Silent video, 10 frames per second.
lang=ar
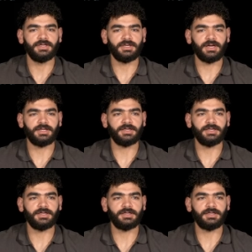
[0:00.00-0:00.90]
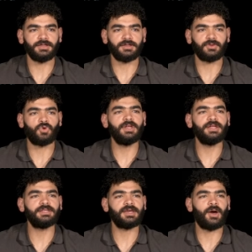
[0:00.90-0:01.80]
يعني
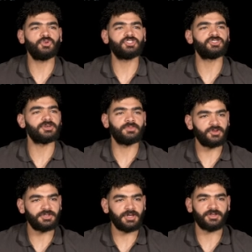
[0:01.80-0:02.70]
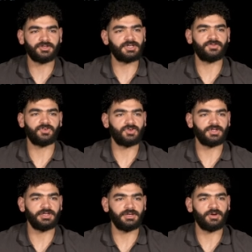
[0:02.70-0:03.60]
كل تحويشه خبراتي حطيتها في الكره
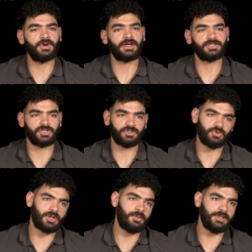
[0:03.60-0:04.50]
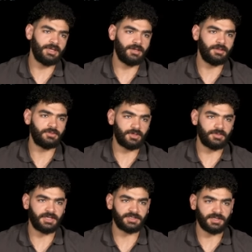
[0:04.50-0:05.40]
دي هو كان شاط كره قبليها ضربه
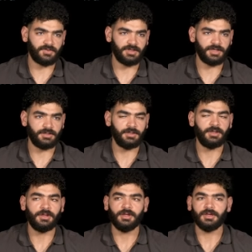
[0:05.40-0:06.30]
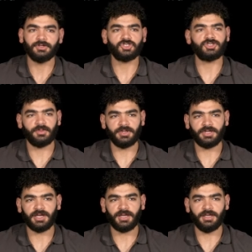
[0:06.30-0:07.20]
جزاء فيا شاطها بين
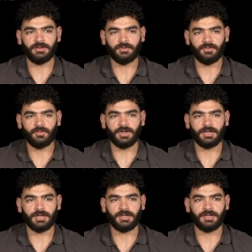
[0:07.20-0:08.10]
رجلي و